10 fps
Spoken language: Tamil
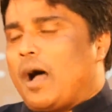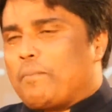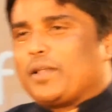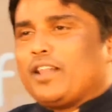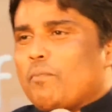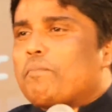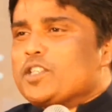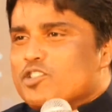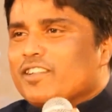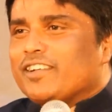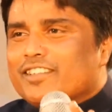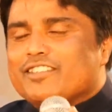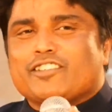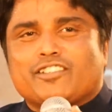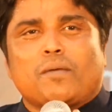அப்படிதான் பஞ்சம்
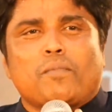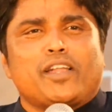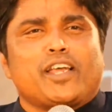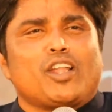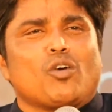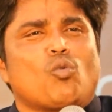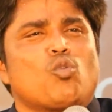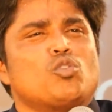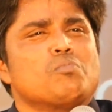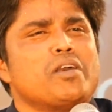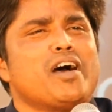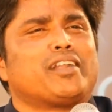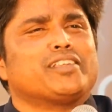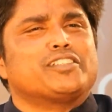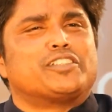இருந்துச்சு சமாரியால கொடுமையா
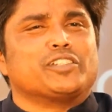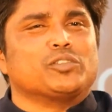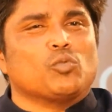இருந்துச்சு